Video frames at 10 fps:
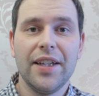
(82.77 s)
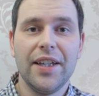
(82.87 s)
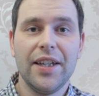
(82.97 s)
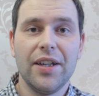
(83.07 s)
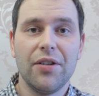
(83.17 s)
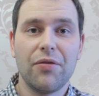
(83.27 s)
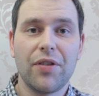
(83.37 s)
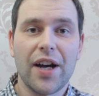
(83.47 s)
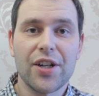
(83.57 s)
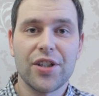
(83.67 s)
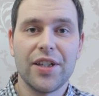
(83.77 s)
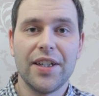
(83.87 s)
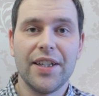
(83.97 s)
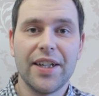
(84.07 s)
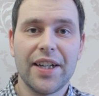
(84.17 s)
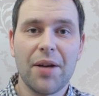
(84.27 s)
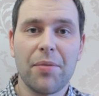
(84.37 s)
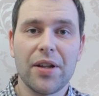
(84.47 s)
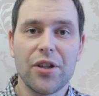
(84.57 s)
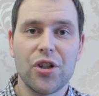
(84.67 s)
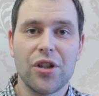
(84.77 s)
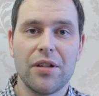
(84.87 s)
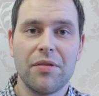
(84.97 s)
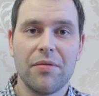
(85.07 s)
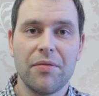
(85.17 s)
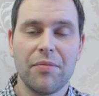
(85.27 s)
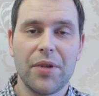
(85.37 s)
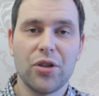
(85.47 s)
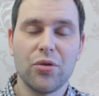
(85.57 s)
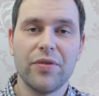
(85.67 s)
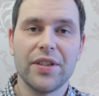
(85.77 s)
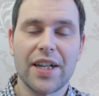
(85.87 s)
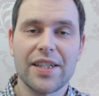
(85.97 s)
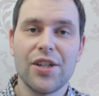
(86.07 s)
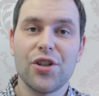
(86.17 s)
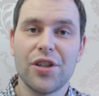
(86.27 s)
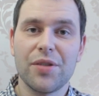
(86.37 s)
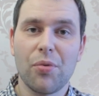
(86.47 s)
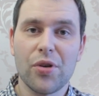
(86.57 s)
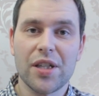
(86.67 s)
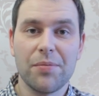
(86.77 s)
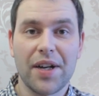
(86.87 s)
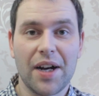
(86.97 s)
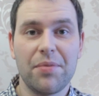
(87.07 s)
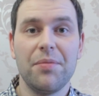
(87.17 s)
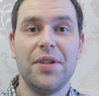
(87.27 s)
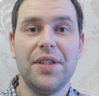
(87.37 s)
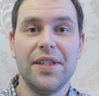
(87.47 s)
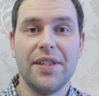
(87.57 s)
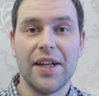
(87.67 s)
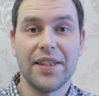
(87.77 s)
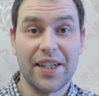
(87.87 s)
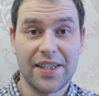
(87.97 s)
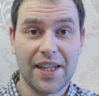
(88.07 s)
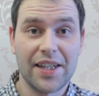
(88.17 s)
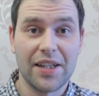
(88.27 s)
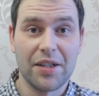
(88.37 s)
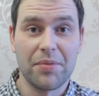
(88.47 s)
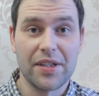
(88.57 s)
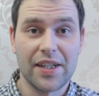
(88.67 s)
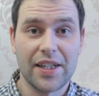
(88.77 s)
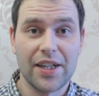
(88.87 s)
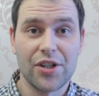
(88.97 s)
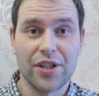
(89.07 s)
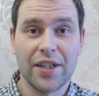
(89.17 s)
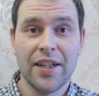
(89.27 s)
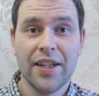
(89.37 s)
и в каждой игре малыш придумывает различные способы, как победить отрицательных персонажей.